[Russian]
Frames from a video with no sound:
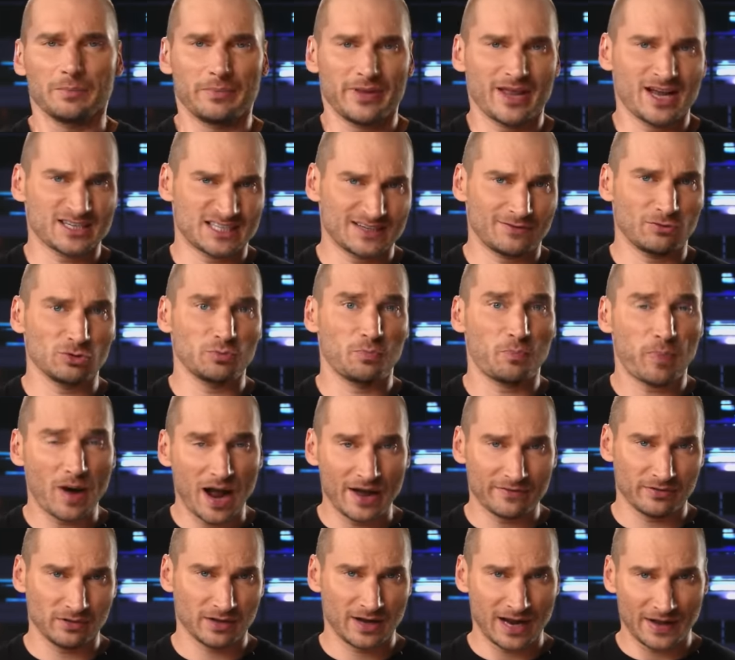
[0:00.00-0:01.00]
Меня зовут
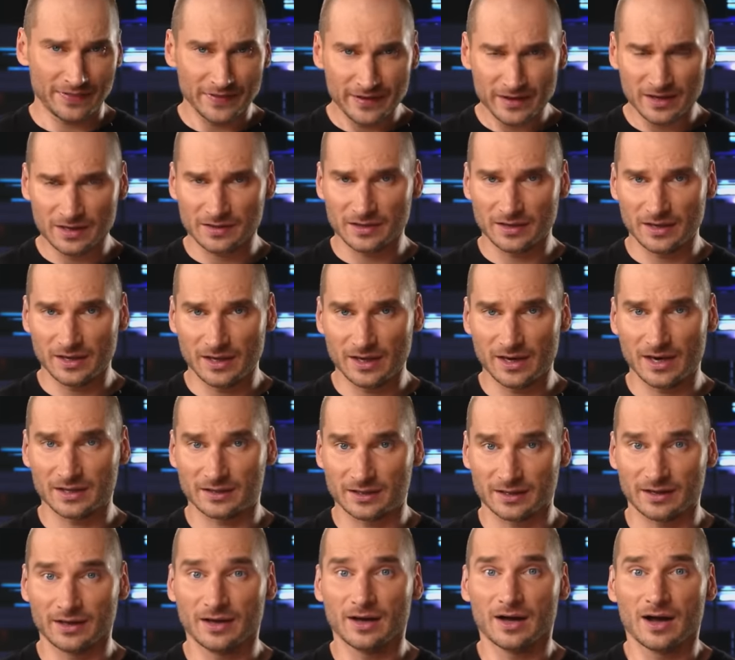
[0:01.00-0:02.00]
Павел Коныгин, и
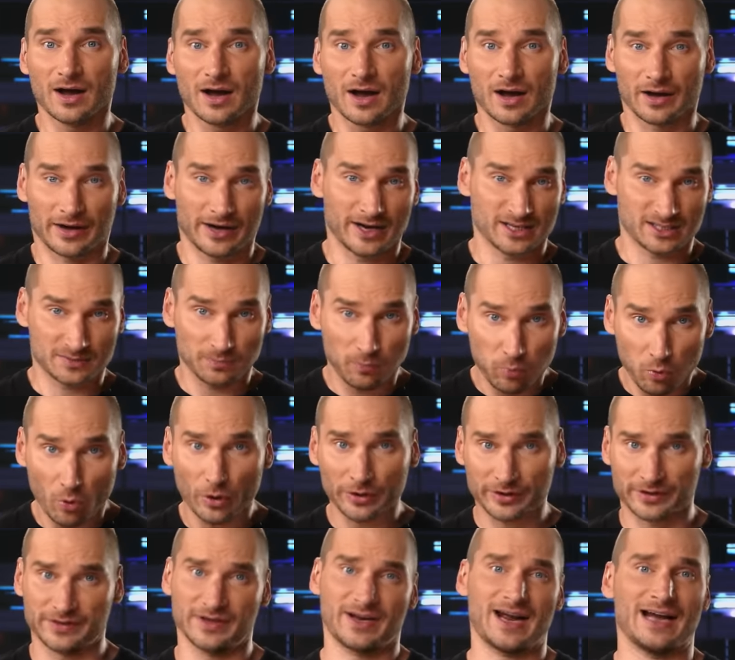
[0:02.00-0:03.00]
это
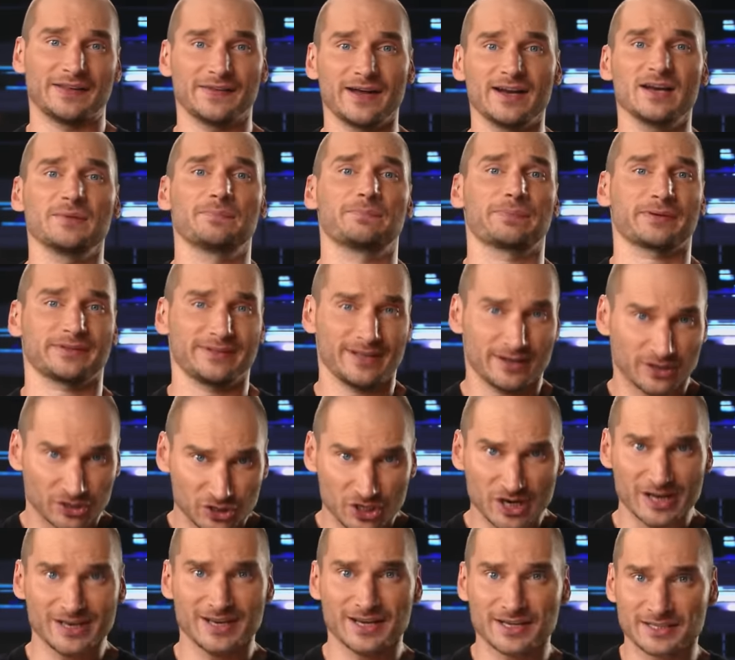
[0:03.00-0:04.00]
разборы на канале
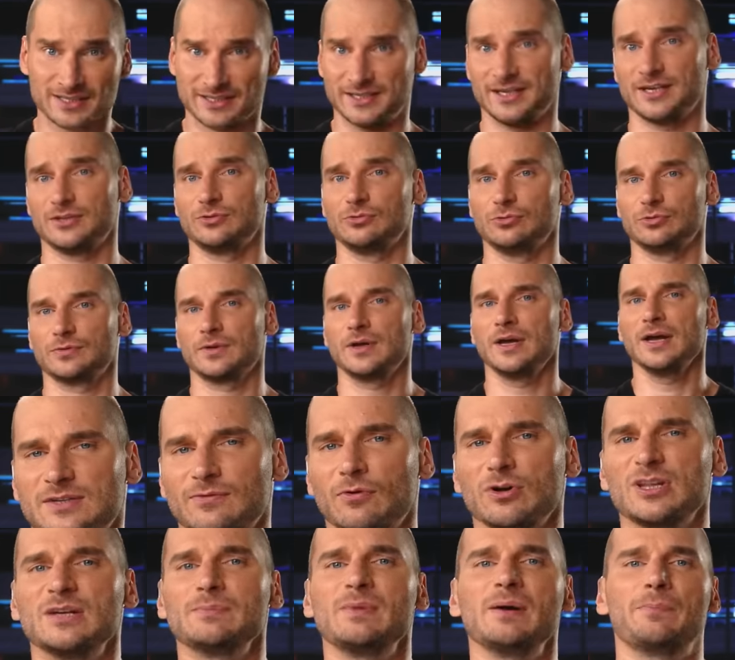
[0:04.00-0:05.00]
«Продолжение следует».
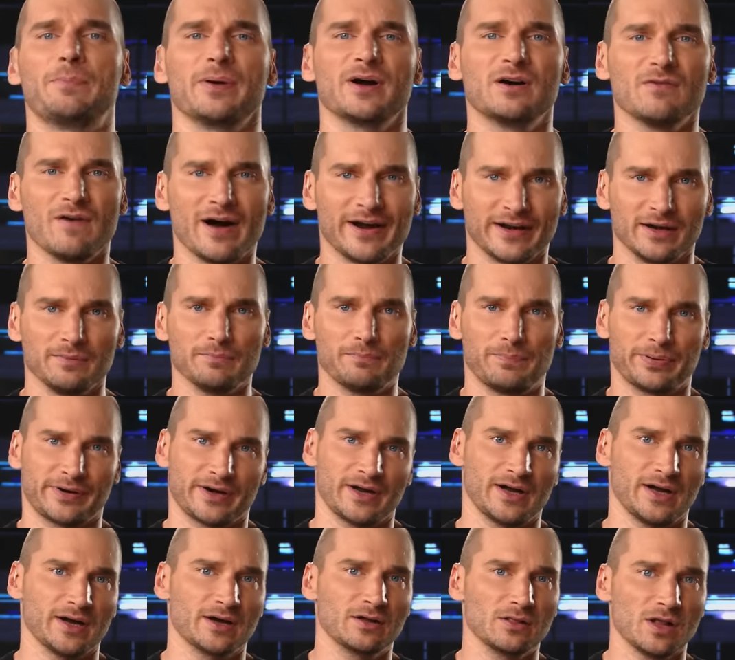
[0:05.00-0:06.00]
Сегодня мы поговорим
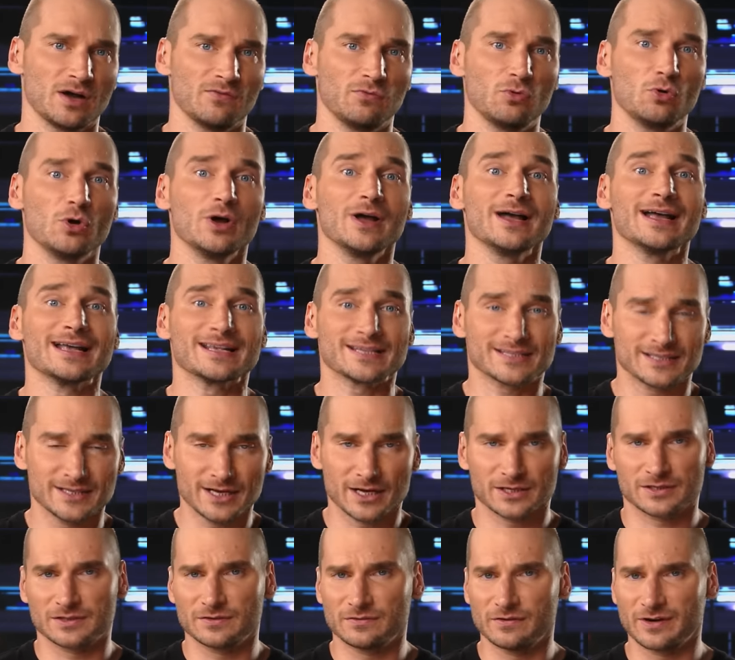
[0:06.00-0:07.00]
про главу
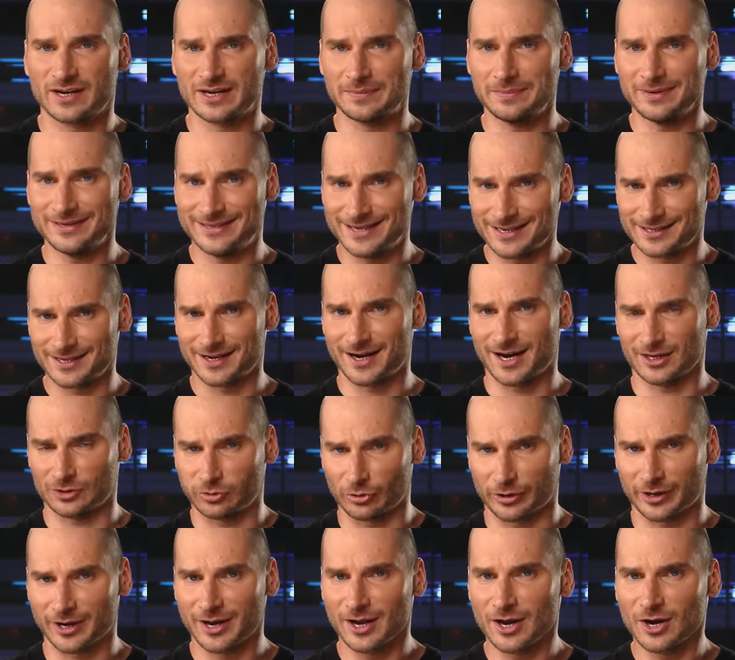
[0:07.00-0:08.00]
Следственного комитета,
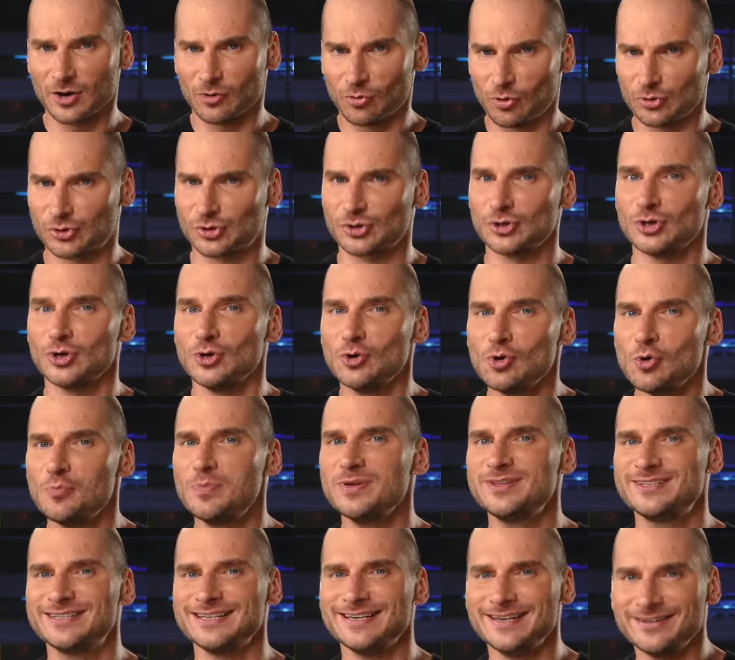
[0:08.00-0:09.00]
который очень
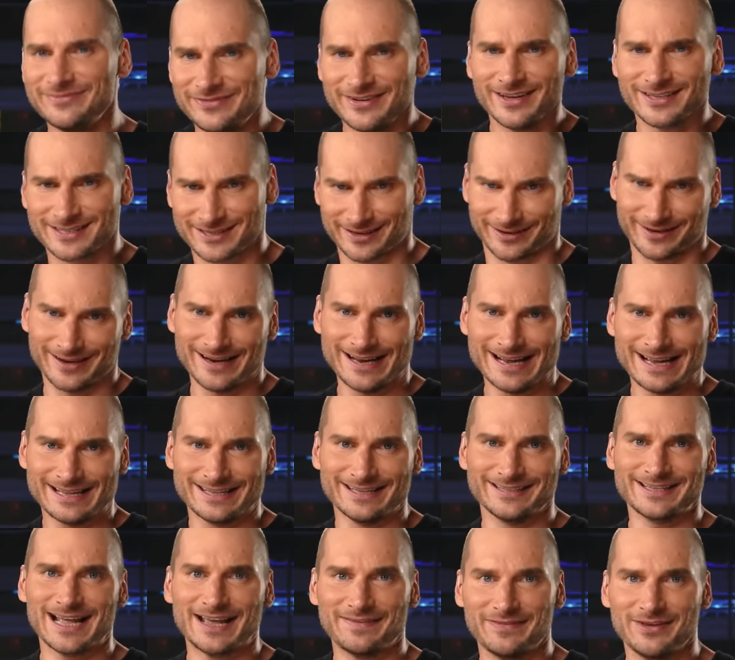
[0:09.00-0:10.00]
любит телевизор,
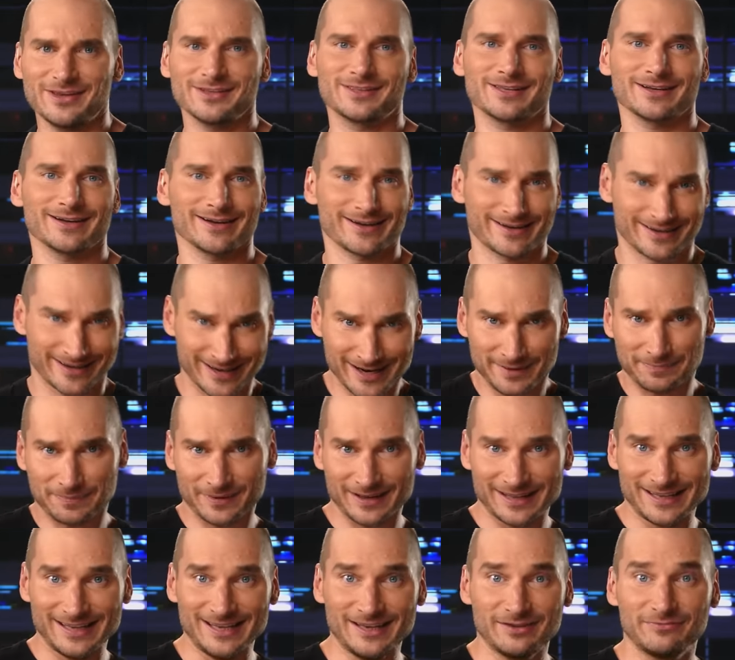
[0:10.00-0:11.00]
ненавидит
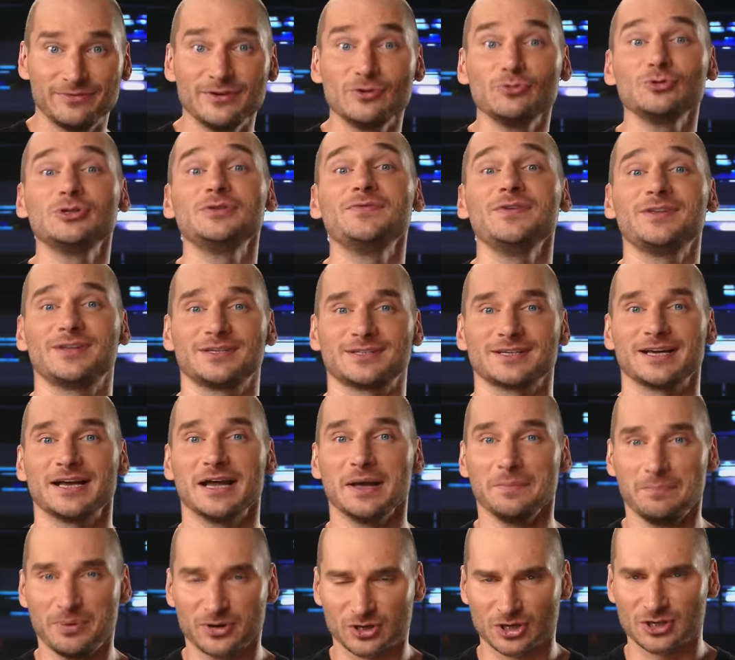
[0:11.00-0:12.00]
рэп, и вы удивитесь,
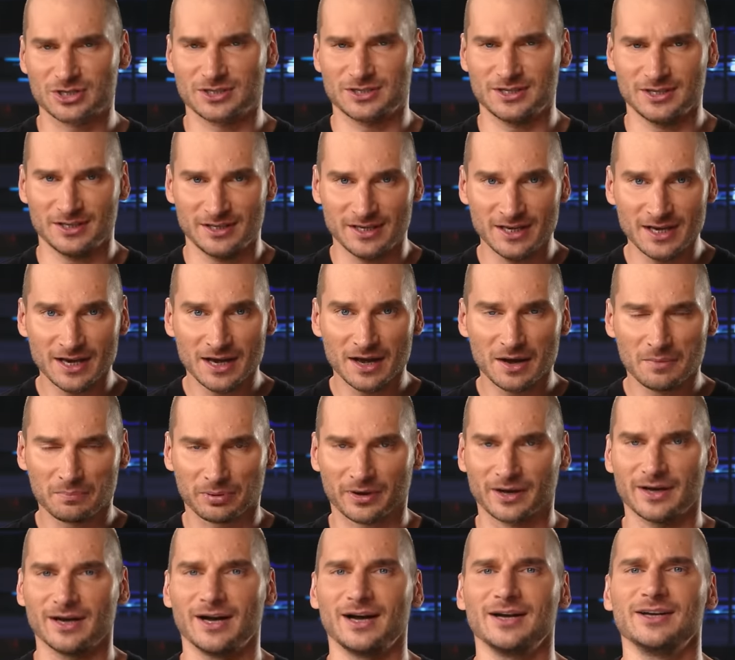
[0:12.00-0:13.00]
пишет стихи
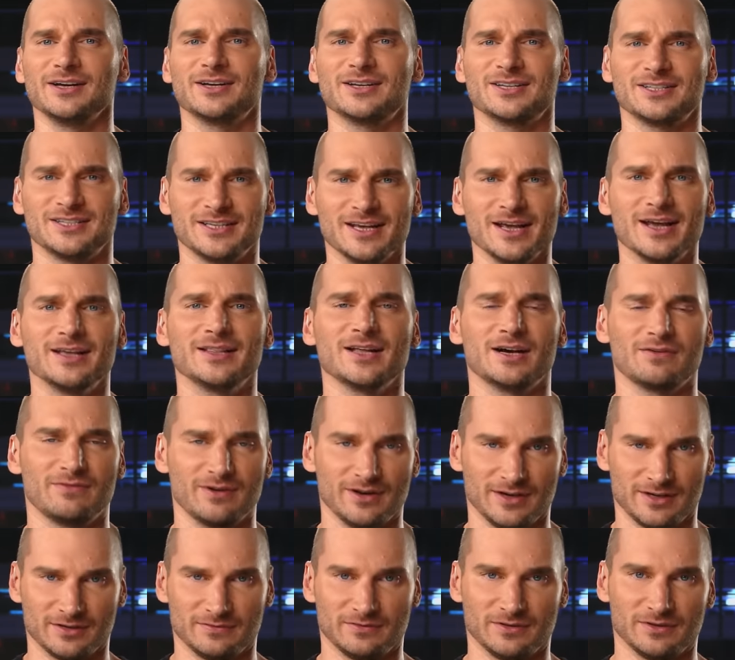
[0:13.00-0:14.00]
про Алексея
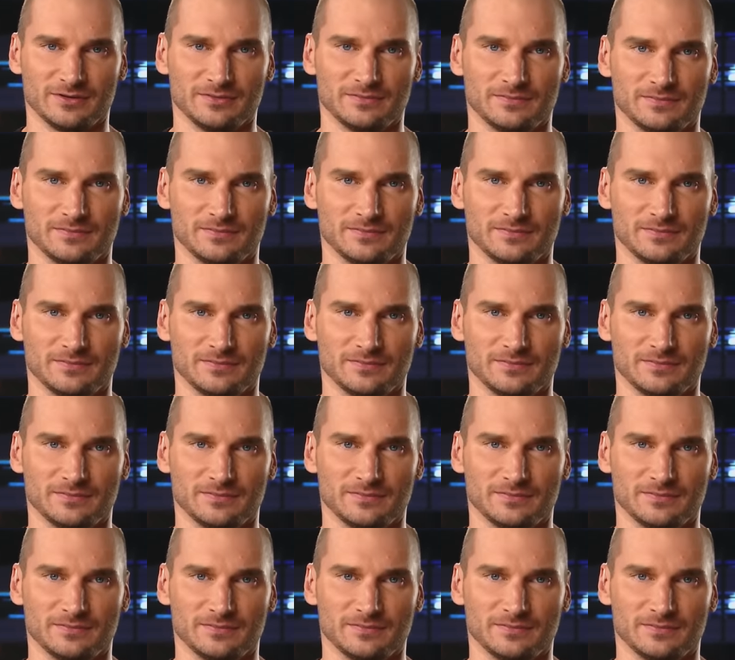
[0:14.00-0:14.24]
Навального.